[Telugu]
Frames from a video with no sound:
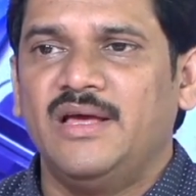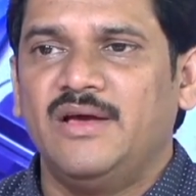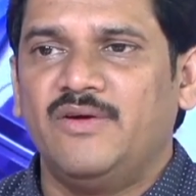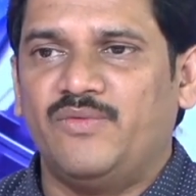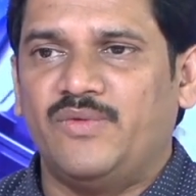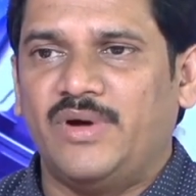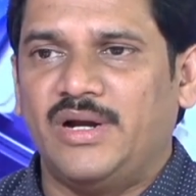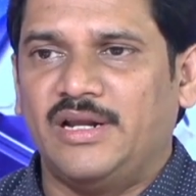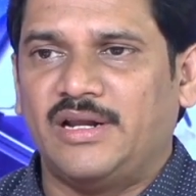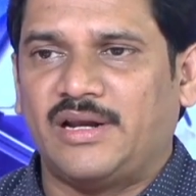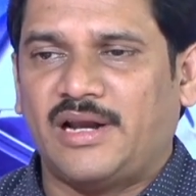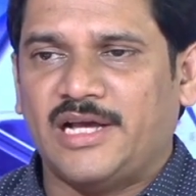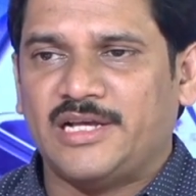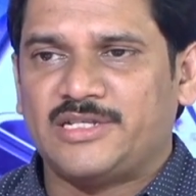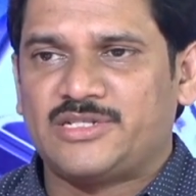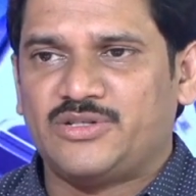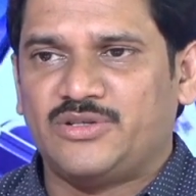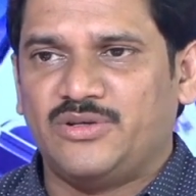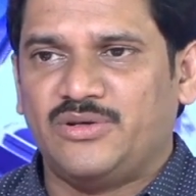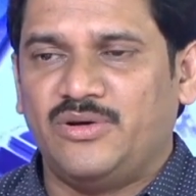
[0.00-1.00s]
వాళ్ళు
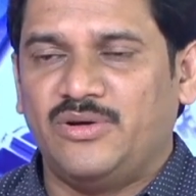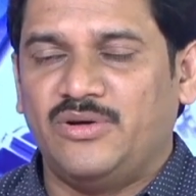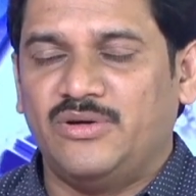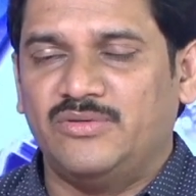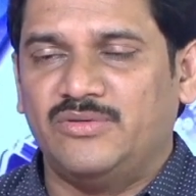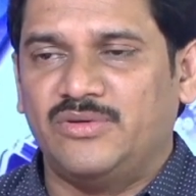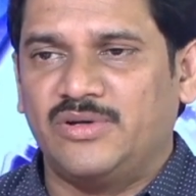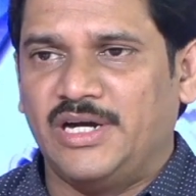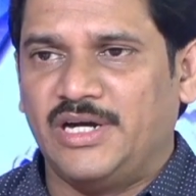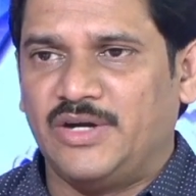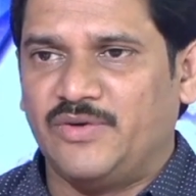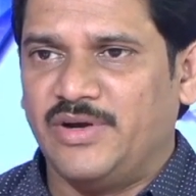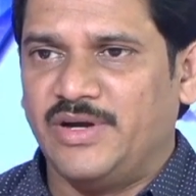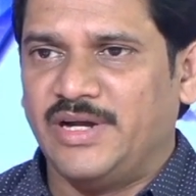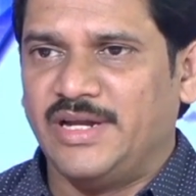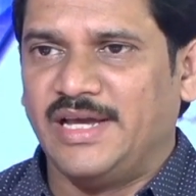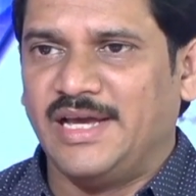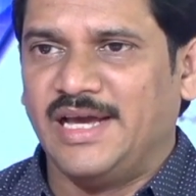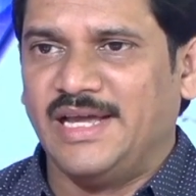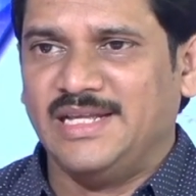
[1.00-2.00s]
రాష్ట్రంలో
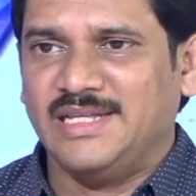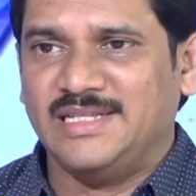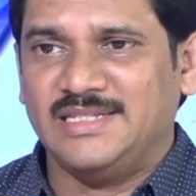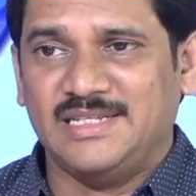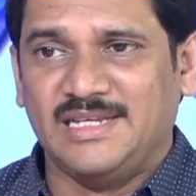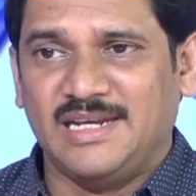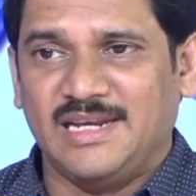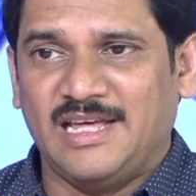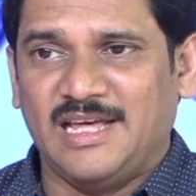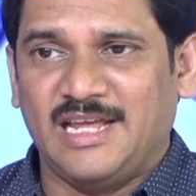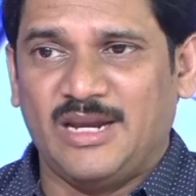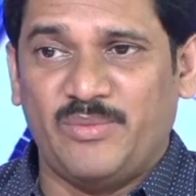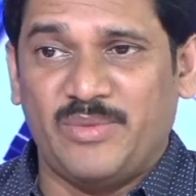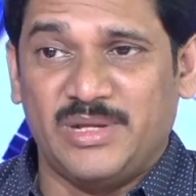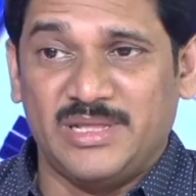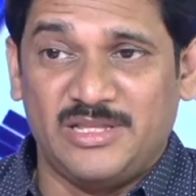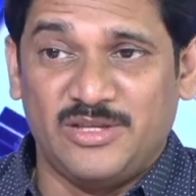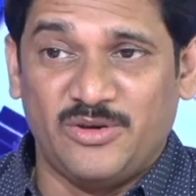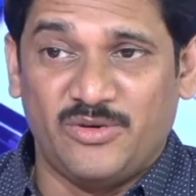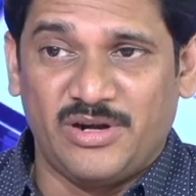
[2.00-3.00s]
ఉన్నటువంటి కానీ జిల్లాల
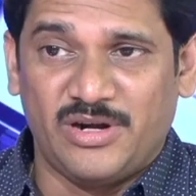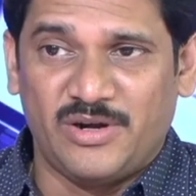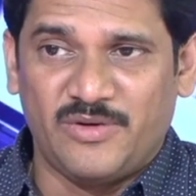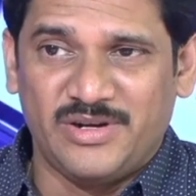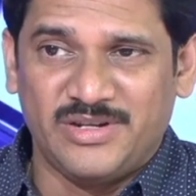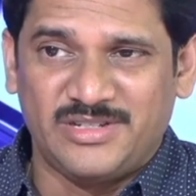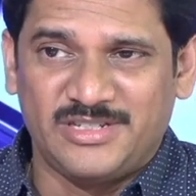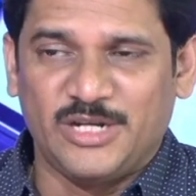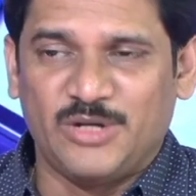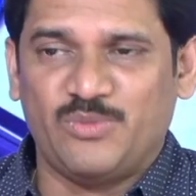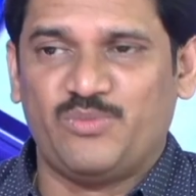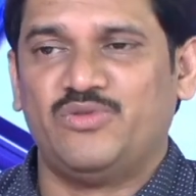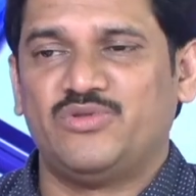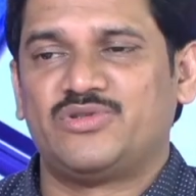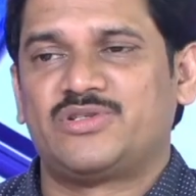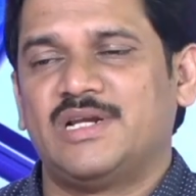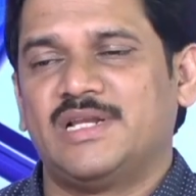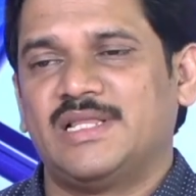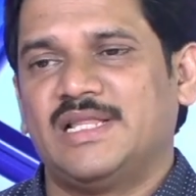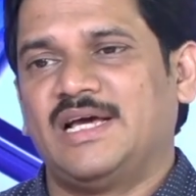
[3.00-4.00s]
మధ్య ఉన్నటువంటి చెక్
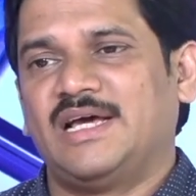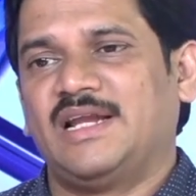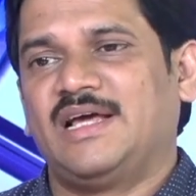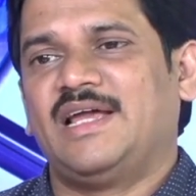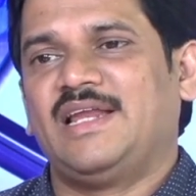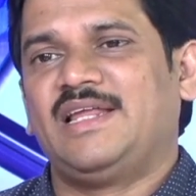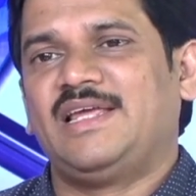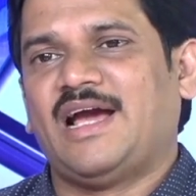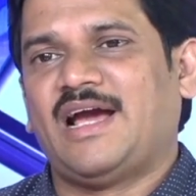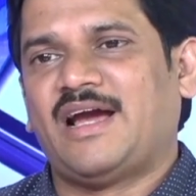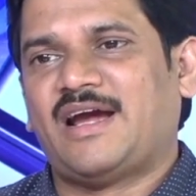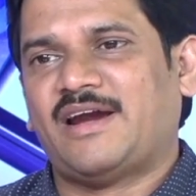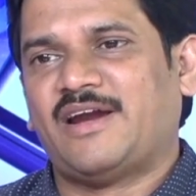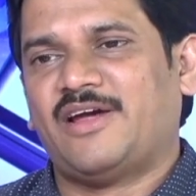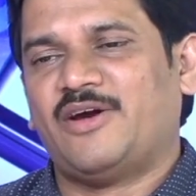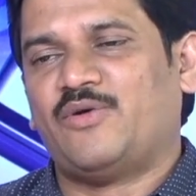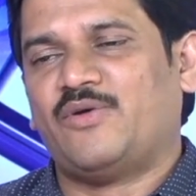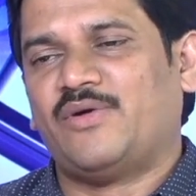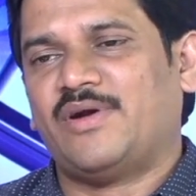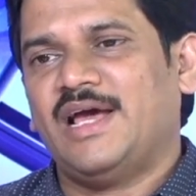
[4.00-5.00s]
పోస్టుల దగ్గర కానీ ఎక్కడా
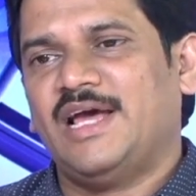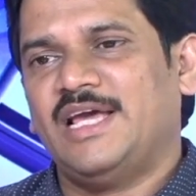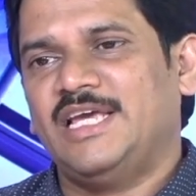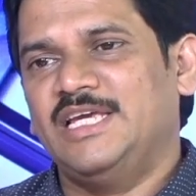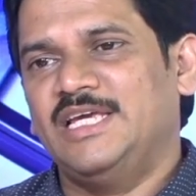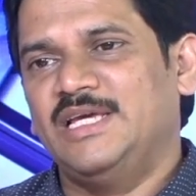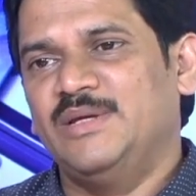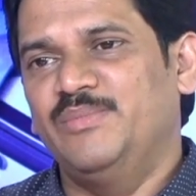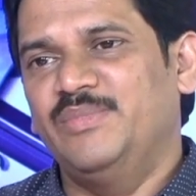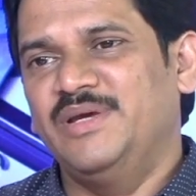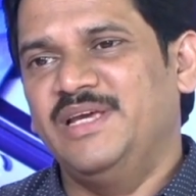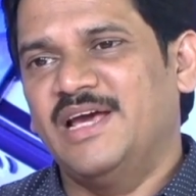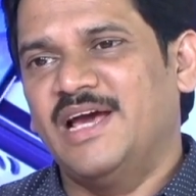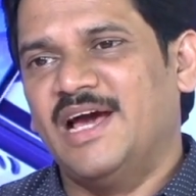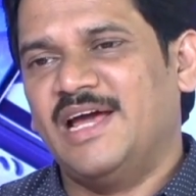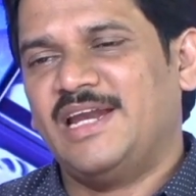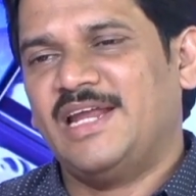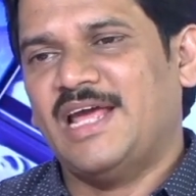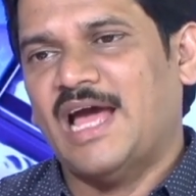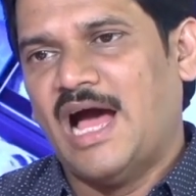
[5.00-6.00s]
కూడా ఈ
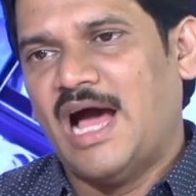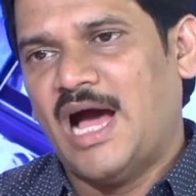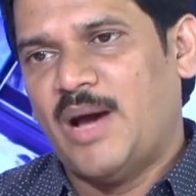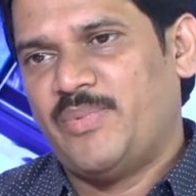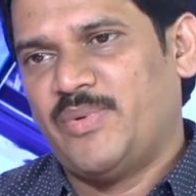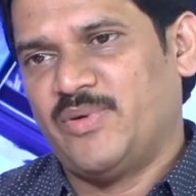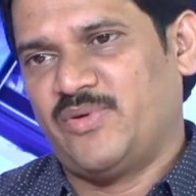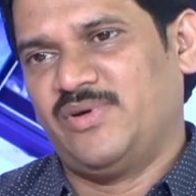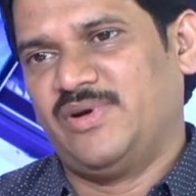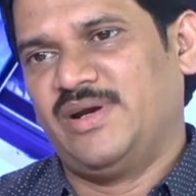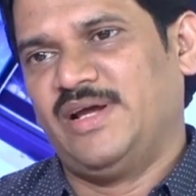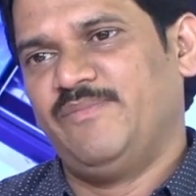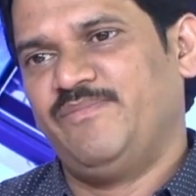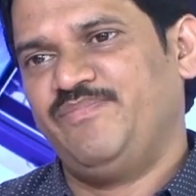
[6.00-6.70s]
బియ్యాన్ని ఆపకుండా